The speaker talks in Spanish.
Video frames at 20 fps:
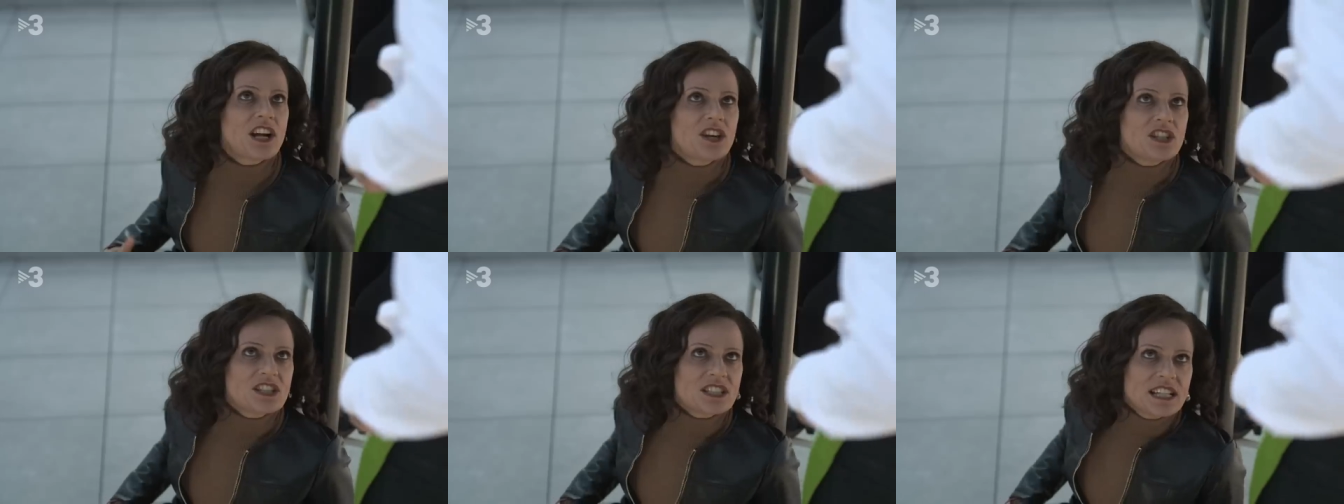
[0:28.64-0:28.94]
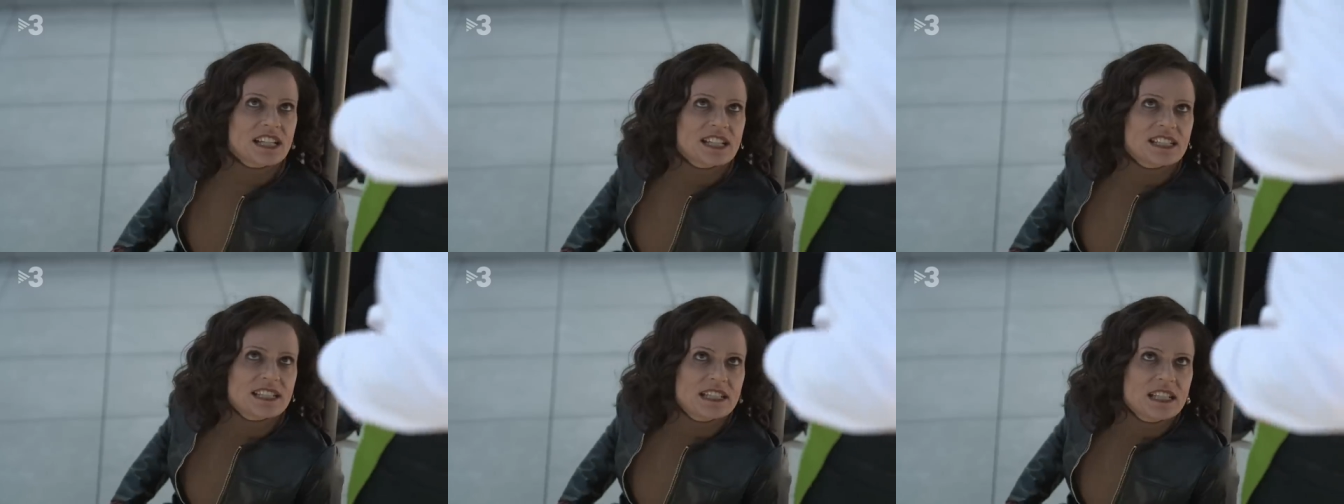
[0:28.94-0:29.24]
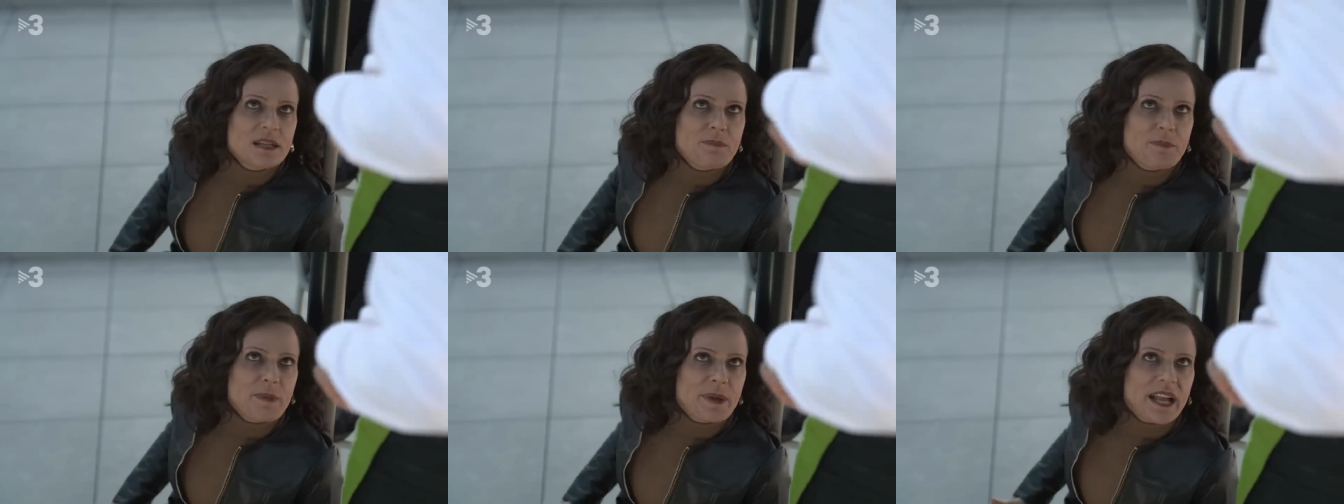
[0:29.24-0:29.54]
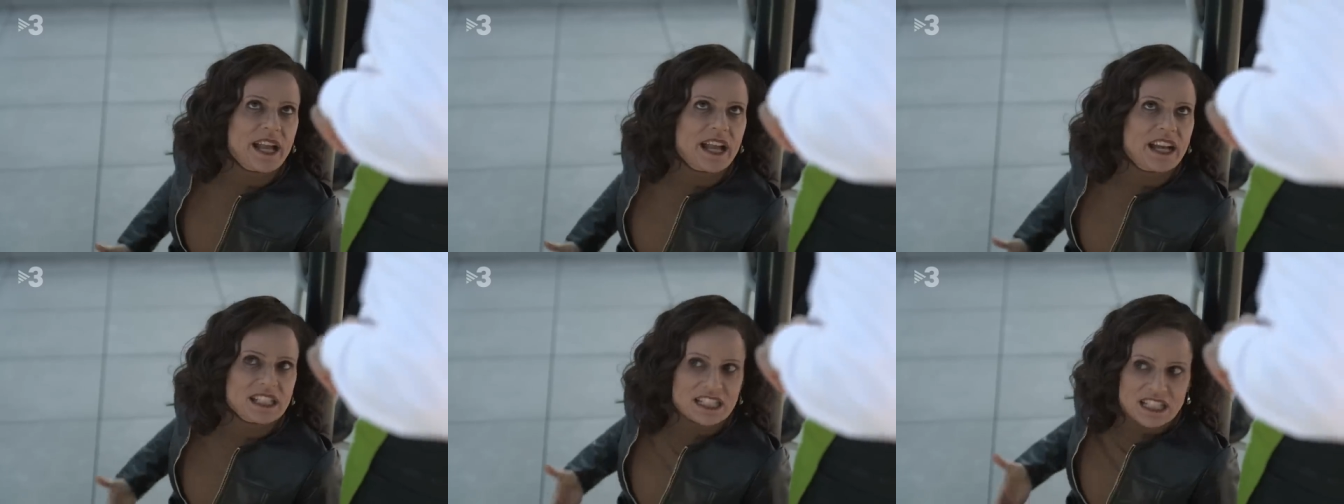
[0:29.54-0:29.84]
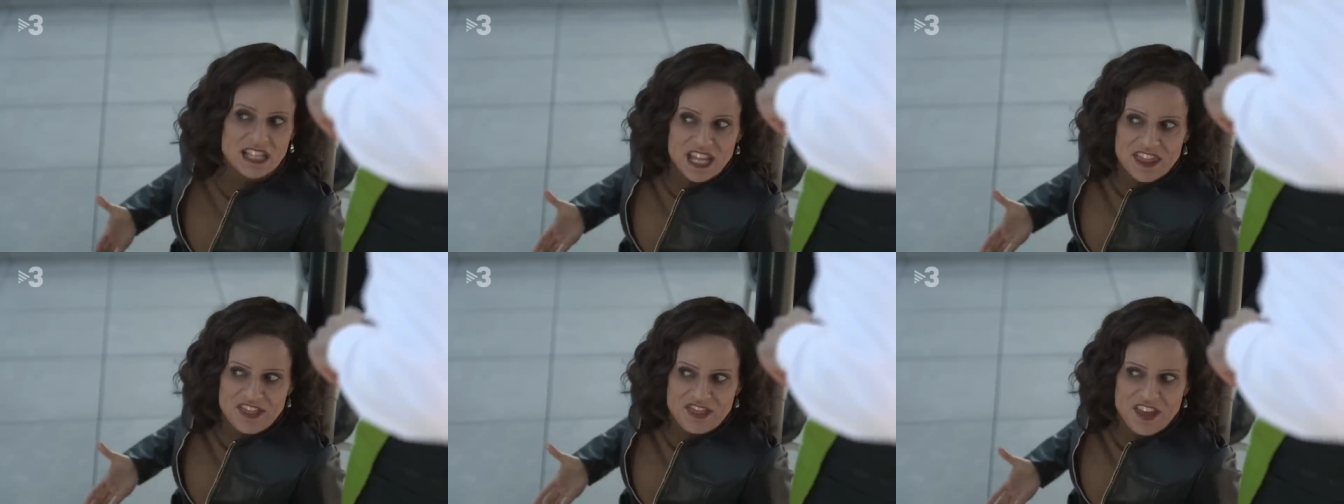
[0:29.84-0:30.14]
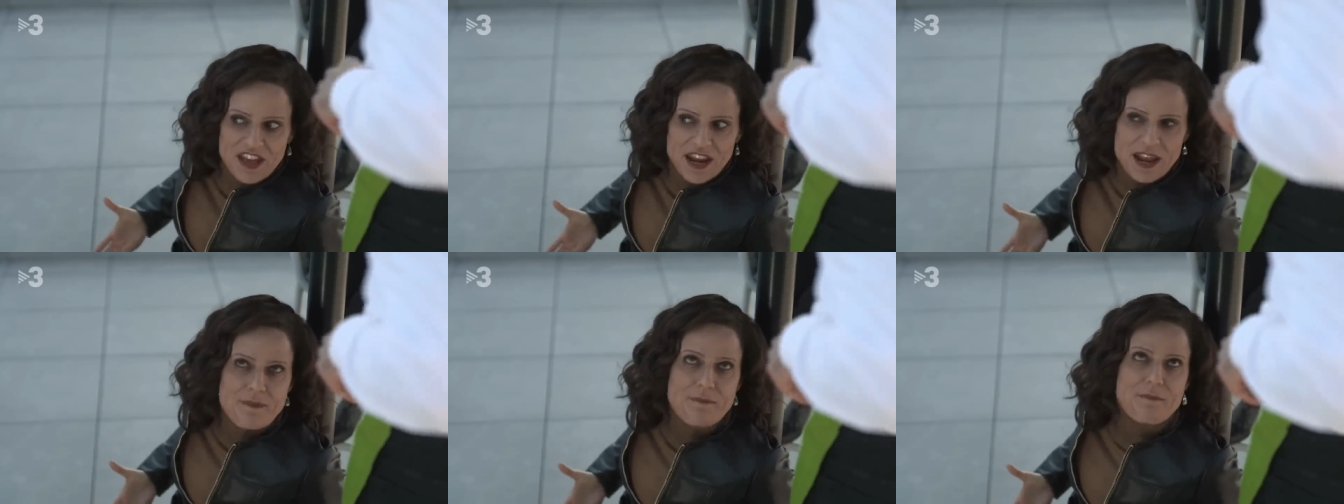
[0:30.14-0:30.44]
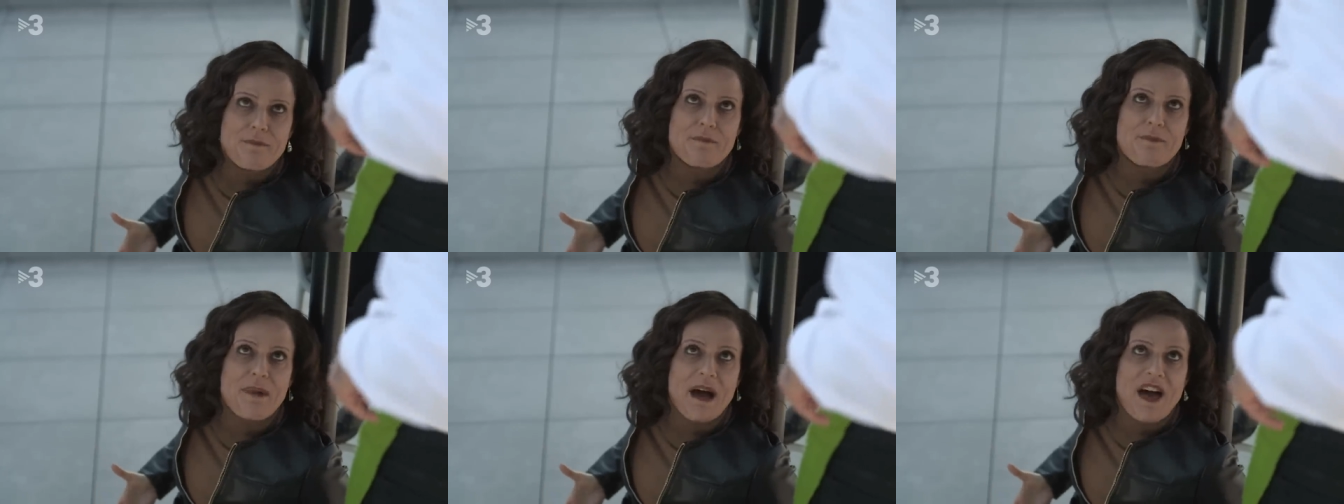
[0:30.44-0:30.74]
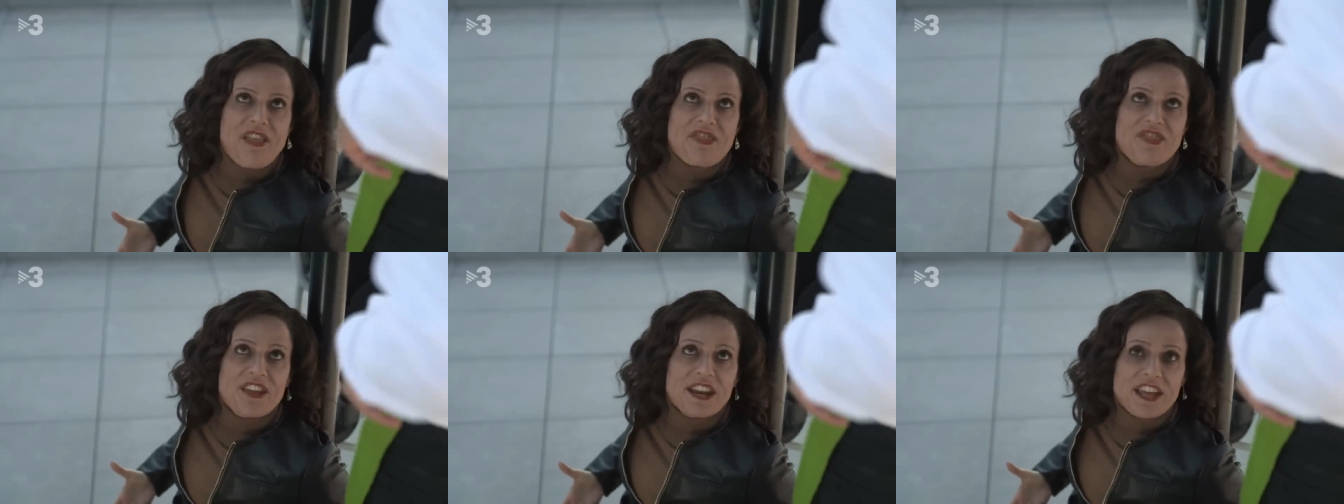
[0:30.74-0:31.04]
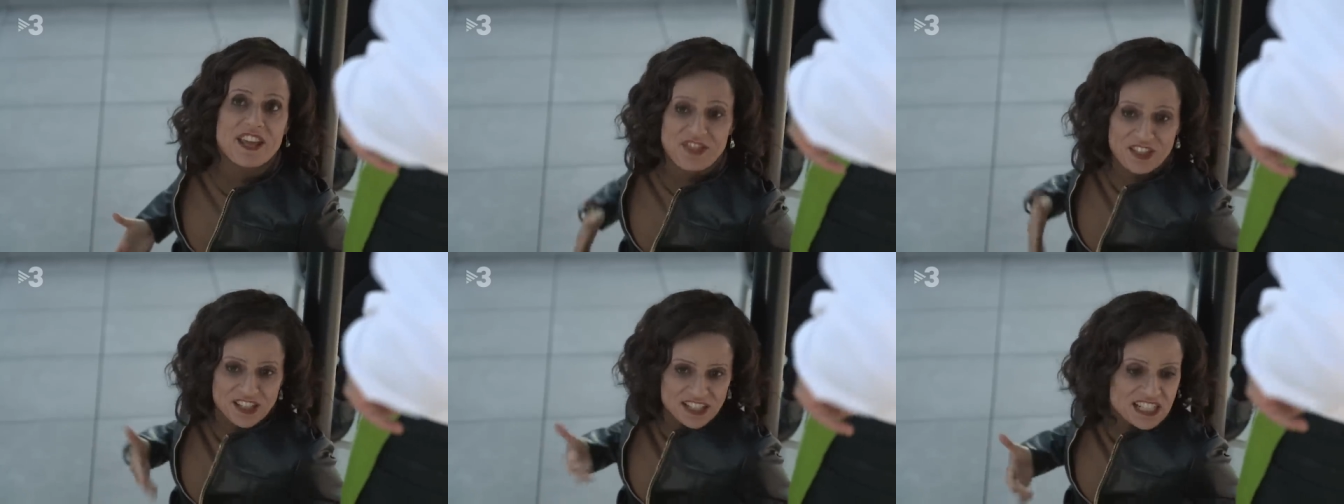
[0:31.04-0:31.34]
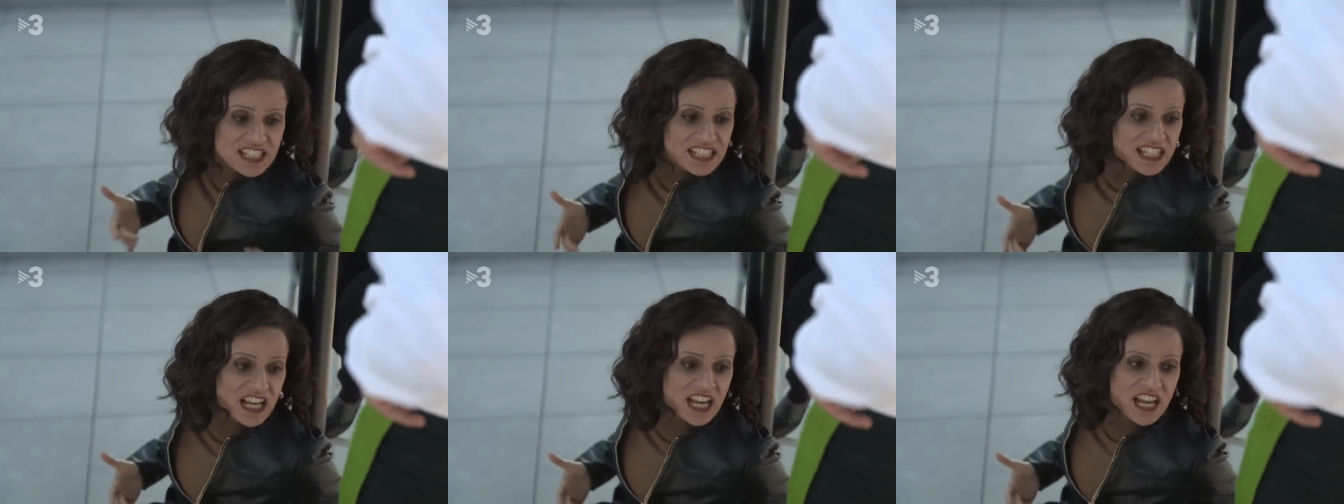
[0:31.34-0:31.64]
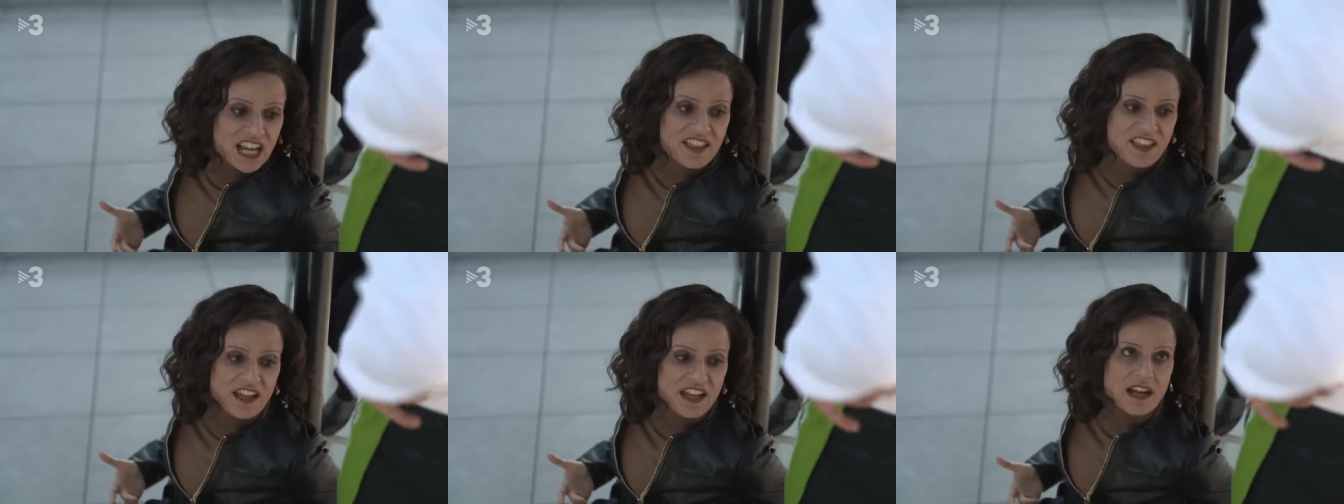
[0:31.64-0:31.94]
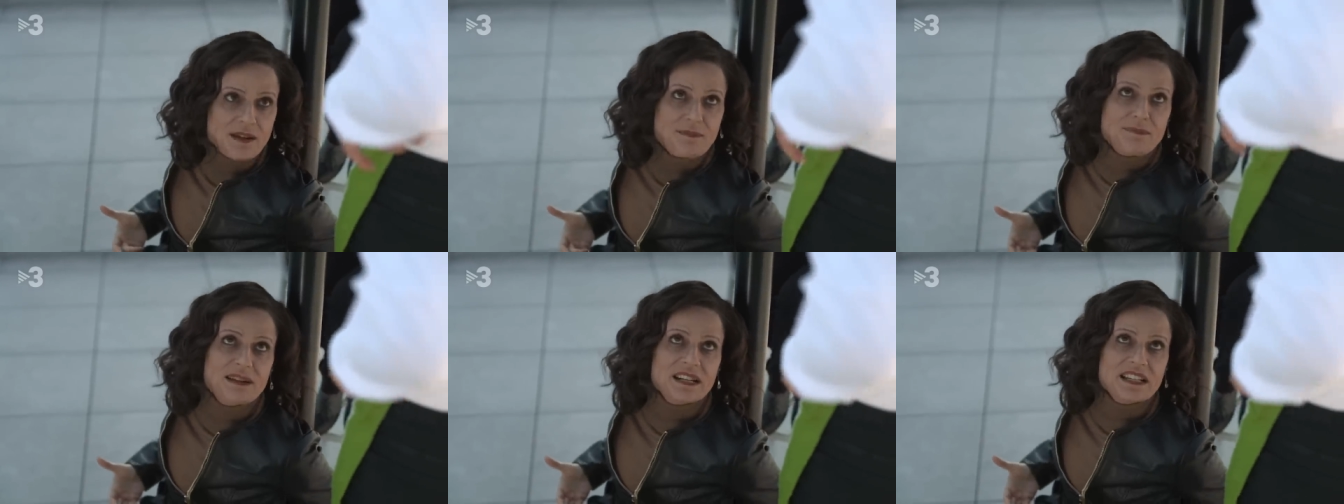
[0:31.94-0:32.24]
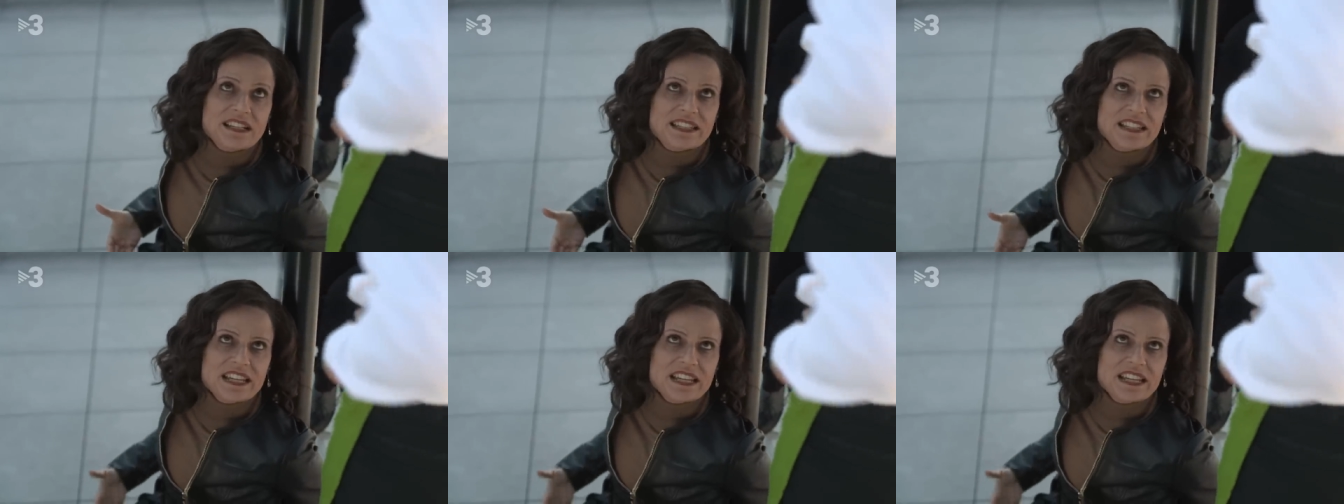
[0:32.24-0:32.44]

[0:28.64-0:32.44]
cosas típicas que hacer en Madrid, así se quedará más